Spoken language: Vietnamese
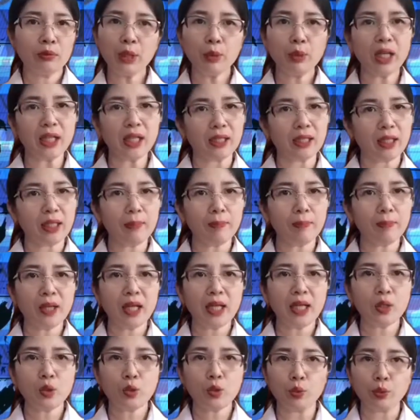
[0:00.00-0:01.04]
khẩn cấp
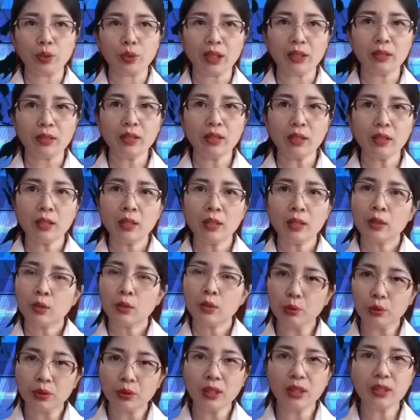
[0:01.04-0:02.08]
lên Chủ tịch nước,
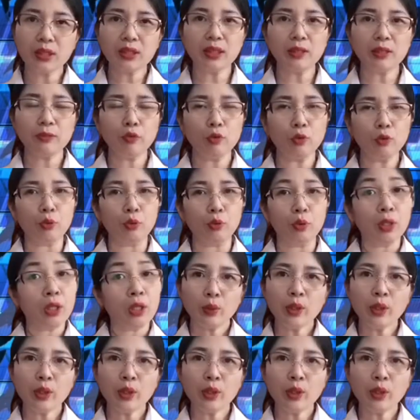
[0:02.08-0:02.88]
Thủ tướng Chính phủ.